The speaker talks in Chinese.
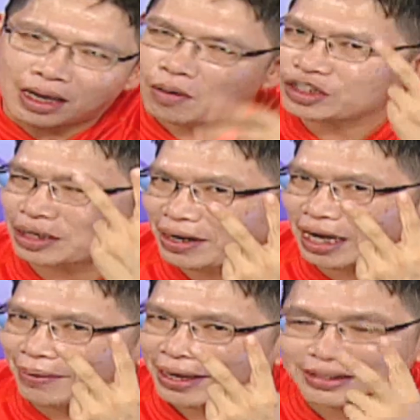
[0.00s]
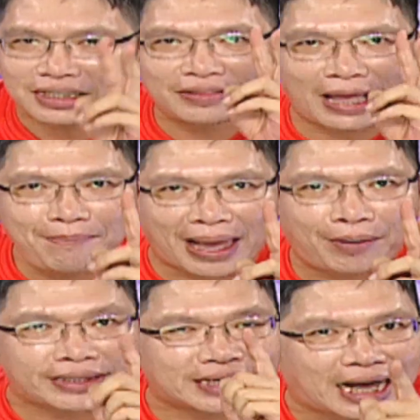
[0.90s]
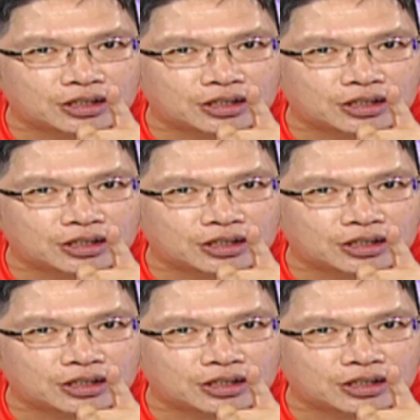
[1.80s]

我请问各位，这两百块谁